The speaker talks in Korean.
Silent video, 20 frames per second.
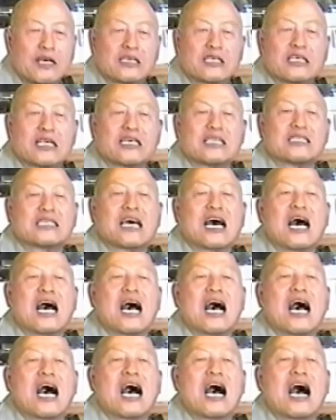연기가
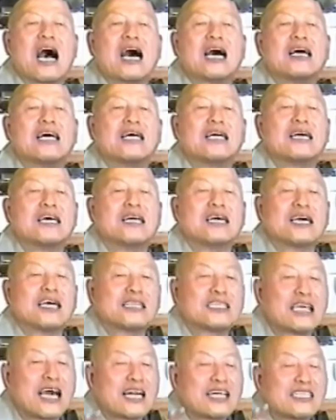싹.
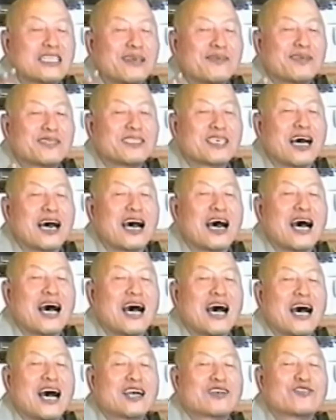자는 잠에
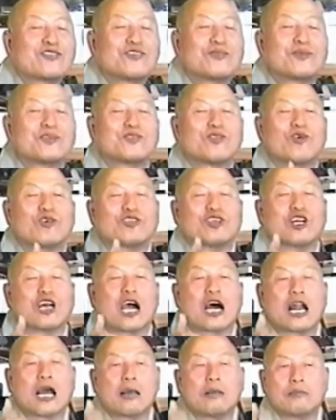싹 죽으면서 옷을
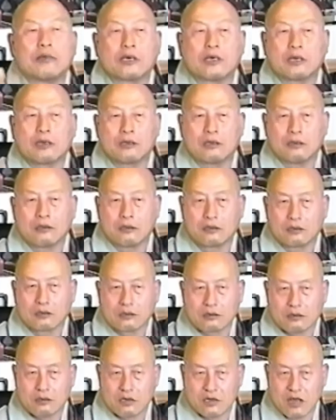갈아입고.
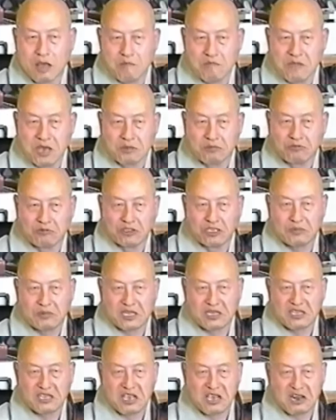그다음에
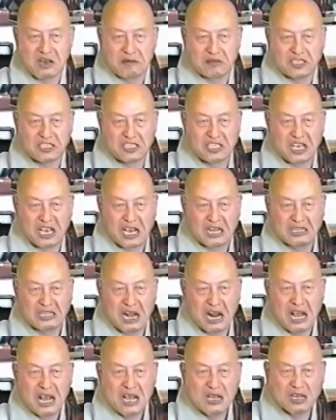몇문집에치가 나오고 지혜가
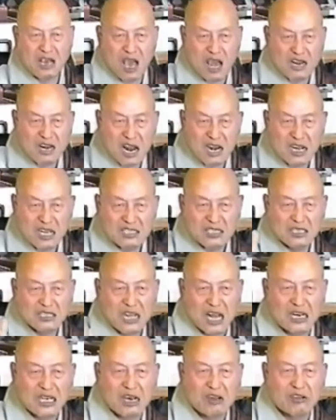나 뿔날같이
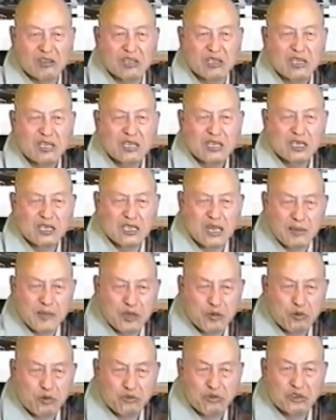낙하고
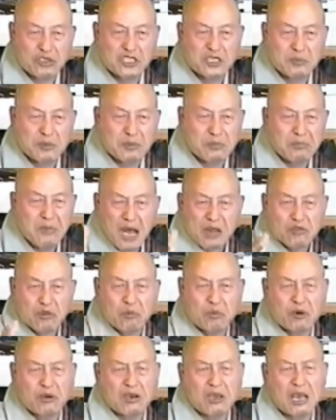그다음에 도덕심이만
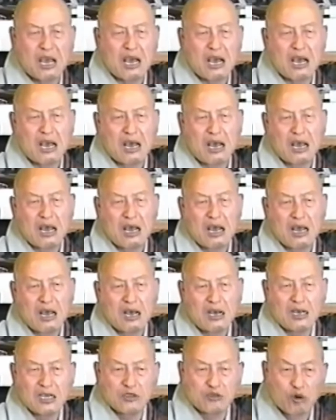높은 거야.
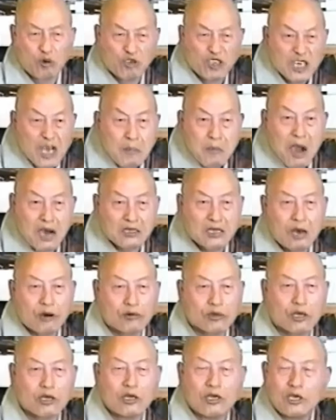그 용기가 막
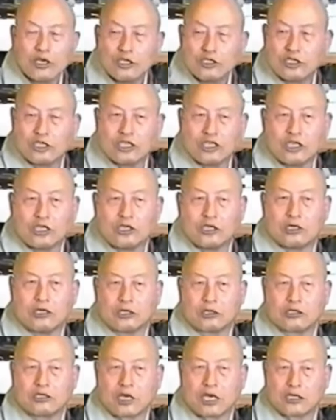나온
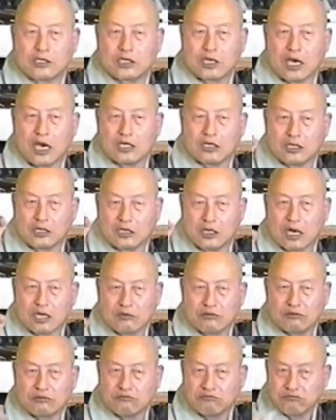지덕체 세가지를
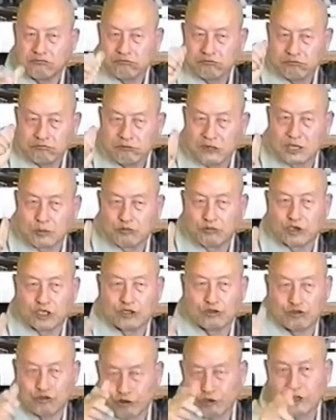갖춘
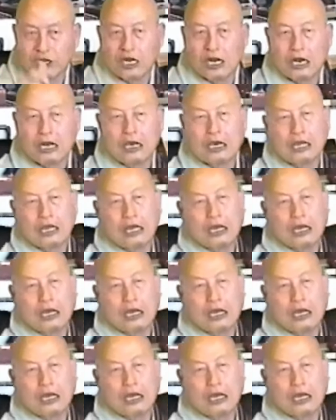인물이 출현하는